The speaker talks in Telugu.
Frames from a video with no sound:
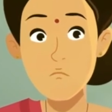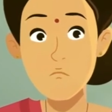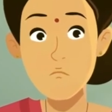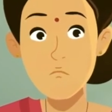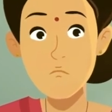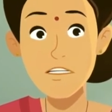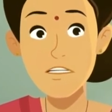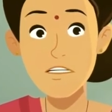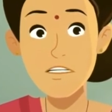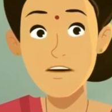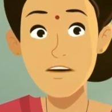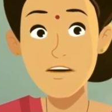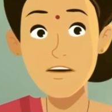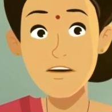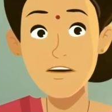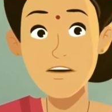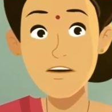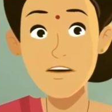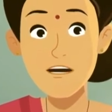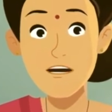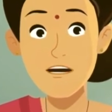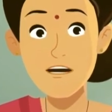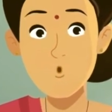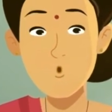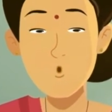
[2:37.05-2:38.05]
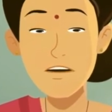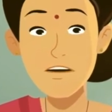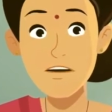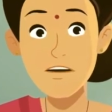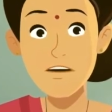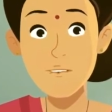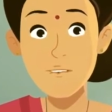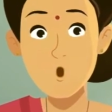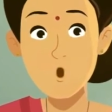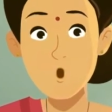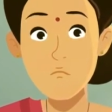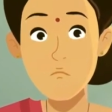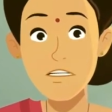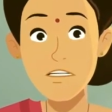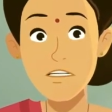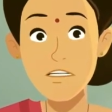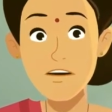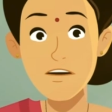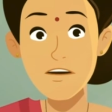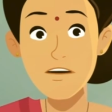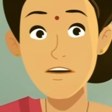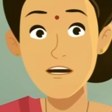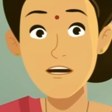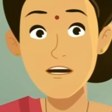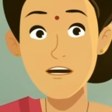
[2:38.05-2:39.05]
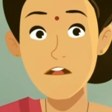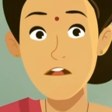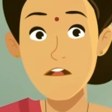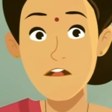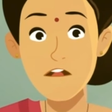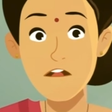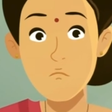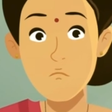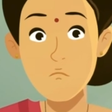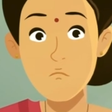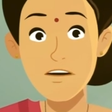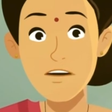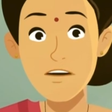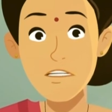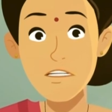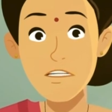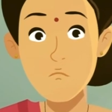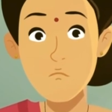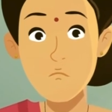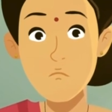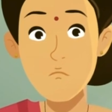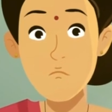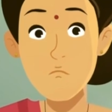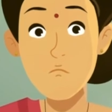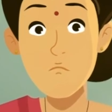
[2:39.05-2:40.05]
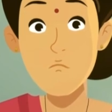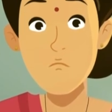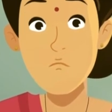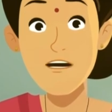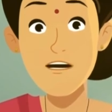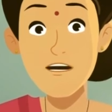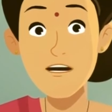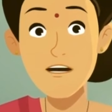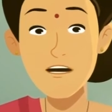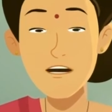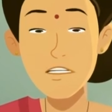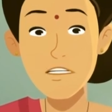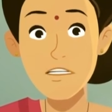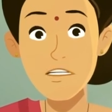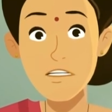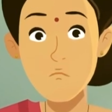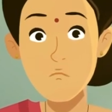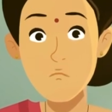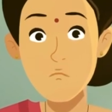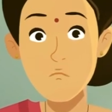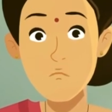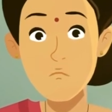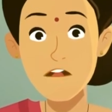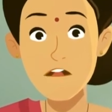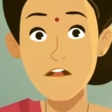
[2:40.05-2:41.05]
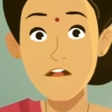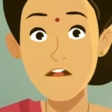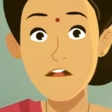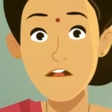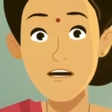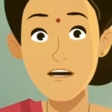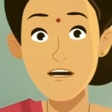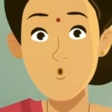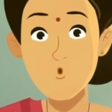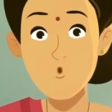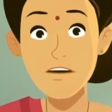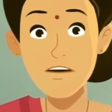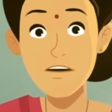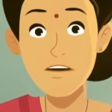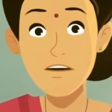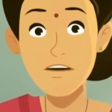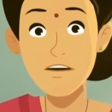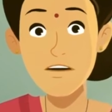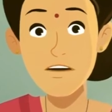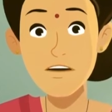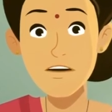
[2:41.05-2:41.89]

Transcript: ఒక పెద్ద క్లాస్ కుర్రాడు గ్రౌండ్లో గుద్ది కొట్టాడని ఫిర్యాదు చేశాడు పిల్లలు